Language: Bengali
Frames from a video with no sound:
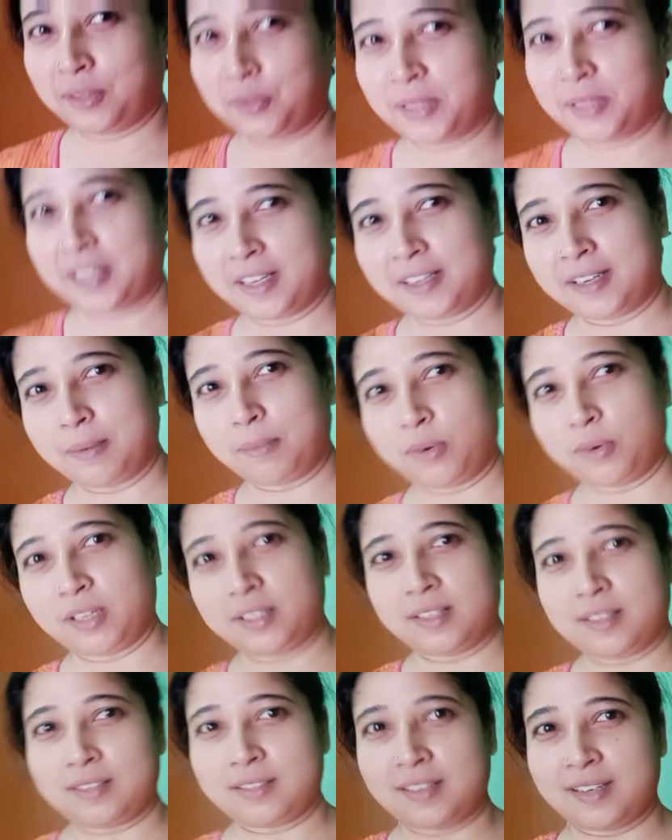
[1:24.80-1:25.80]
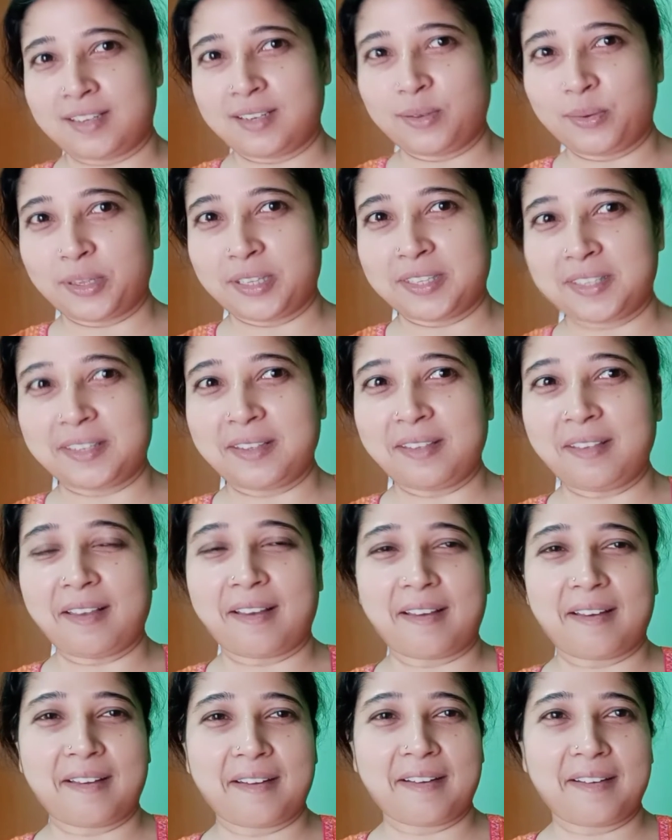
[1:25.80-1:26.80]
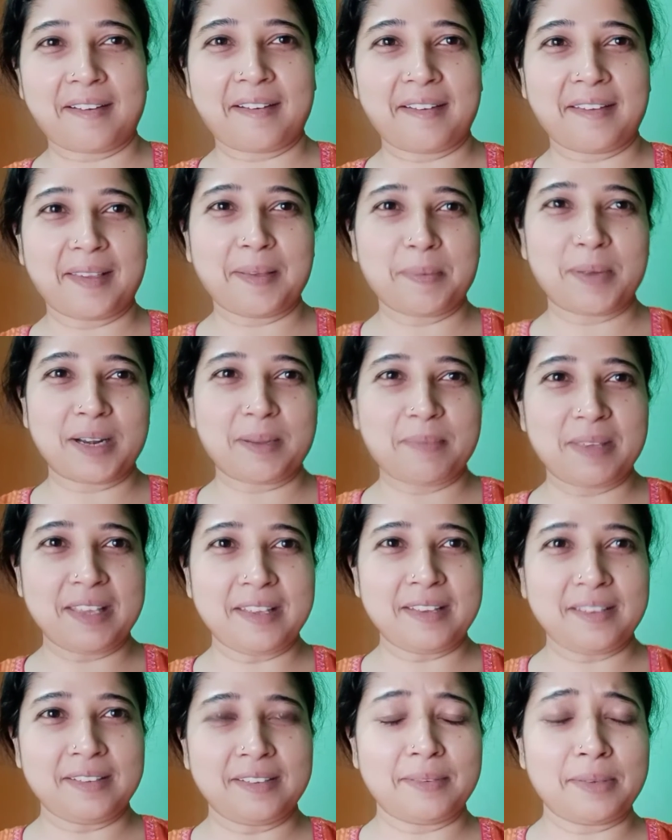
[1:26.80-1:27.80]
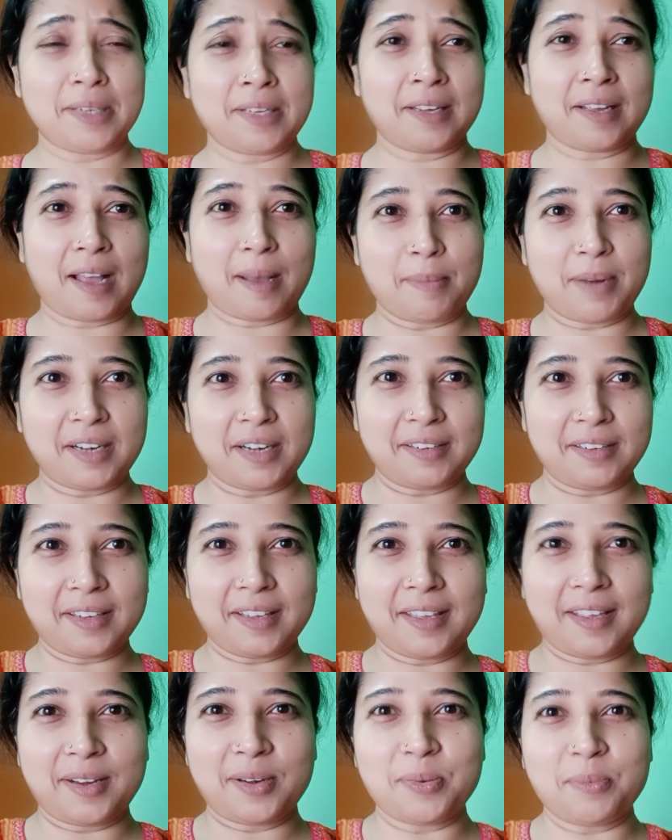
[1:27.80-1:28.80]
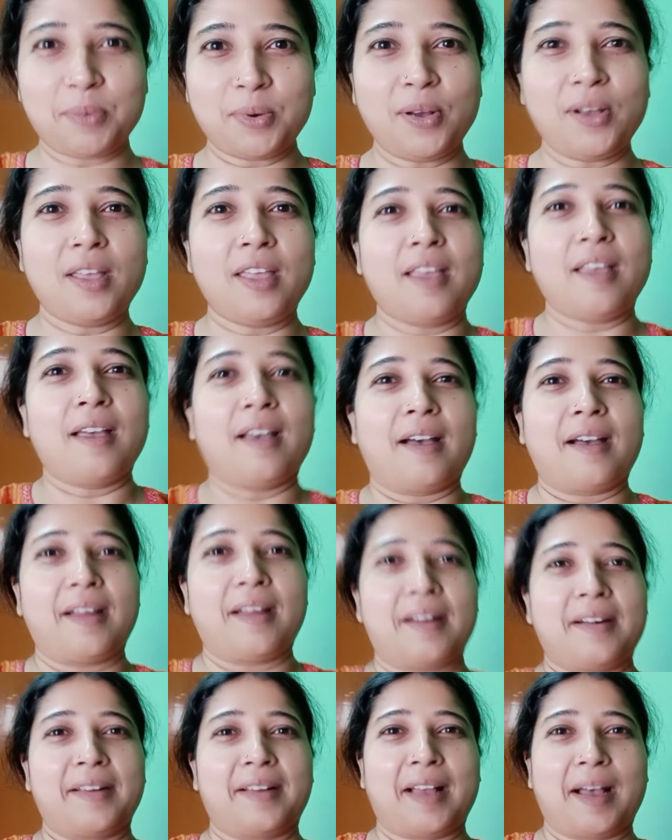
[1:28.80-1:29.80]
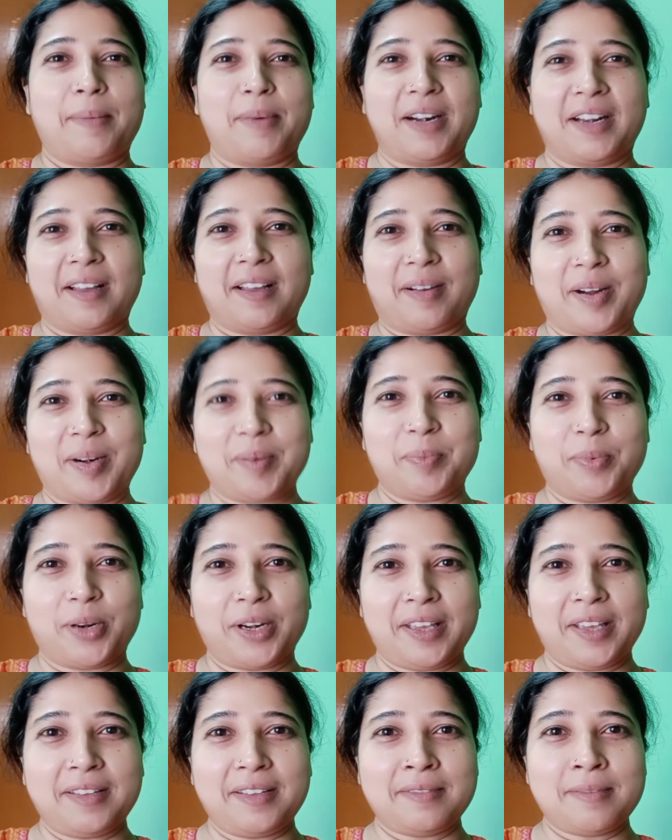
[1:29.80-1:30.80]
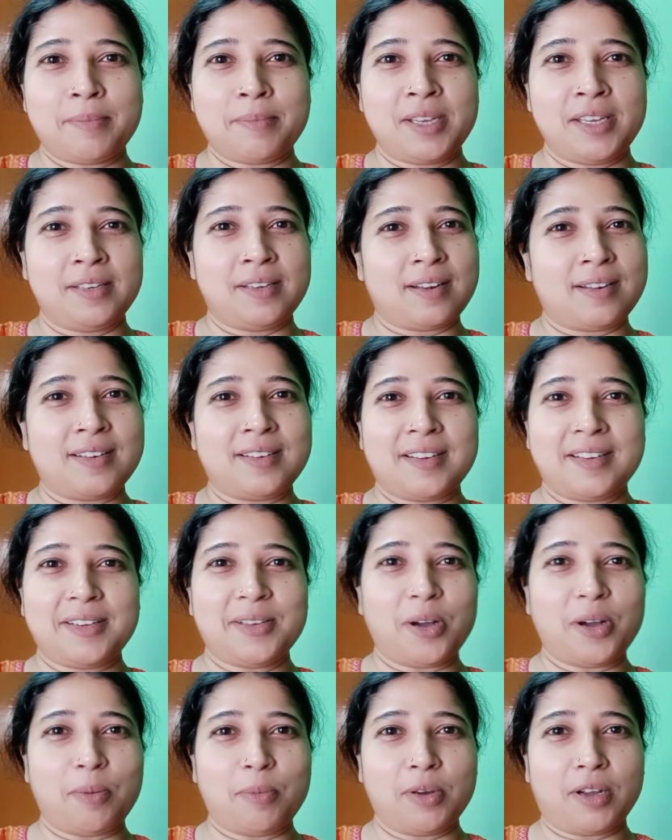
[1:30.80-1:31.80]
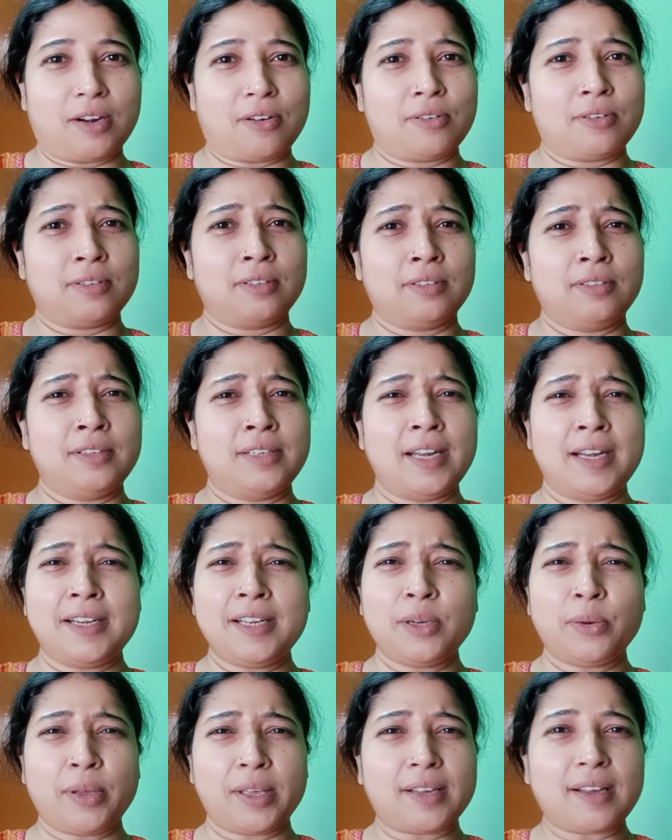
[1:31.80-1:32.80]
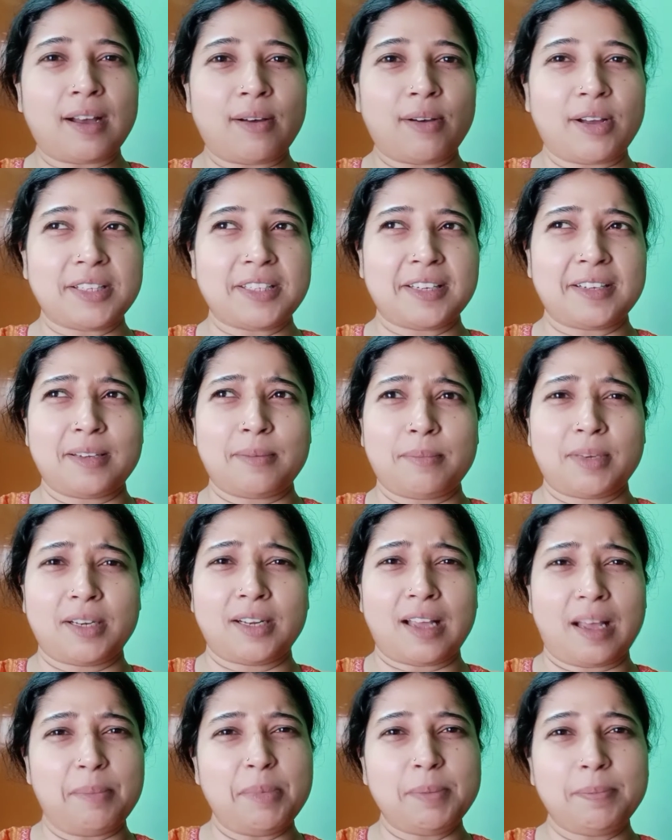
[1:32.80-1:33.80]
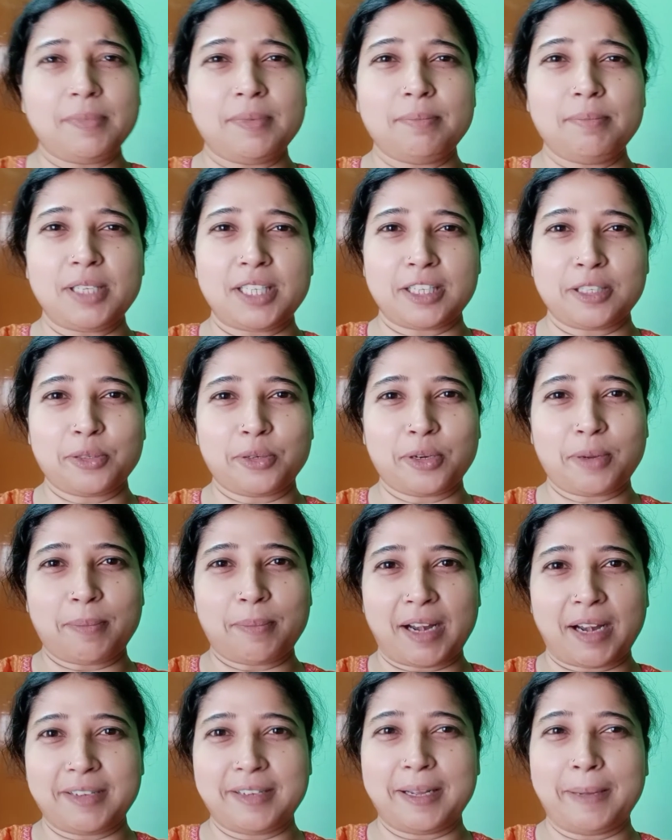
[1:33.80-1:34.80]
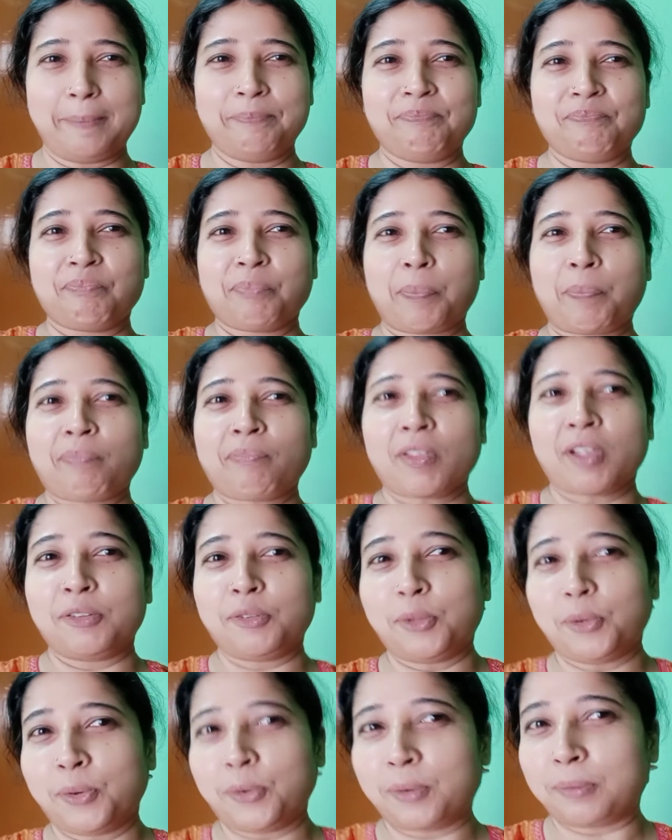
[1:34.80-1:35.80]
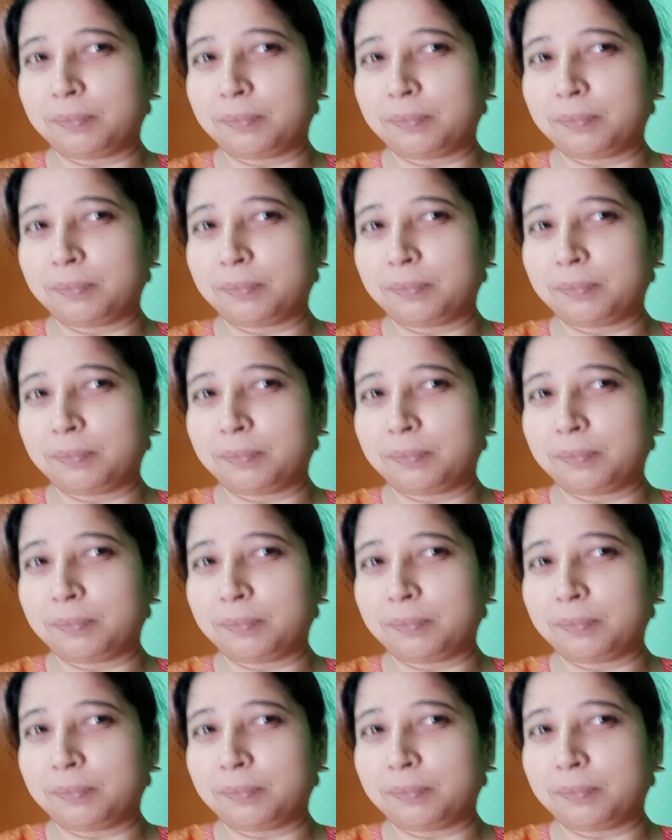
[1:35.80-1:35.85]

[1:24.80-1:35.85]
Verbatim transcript: চুড়িদারটা পরে জাস্ট রেডি হয়েছি আর এবার আমি মানে খাবারটা খেয়ে নেবো আর খাবার খাওয়ার পরে আমি রেডি টেডি হব কারণ রেডি হয়ে খাওয়া যায় না মানে আমি বিশেষ করে পারি না তো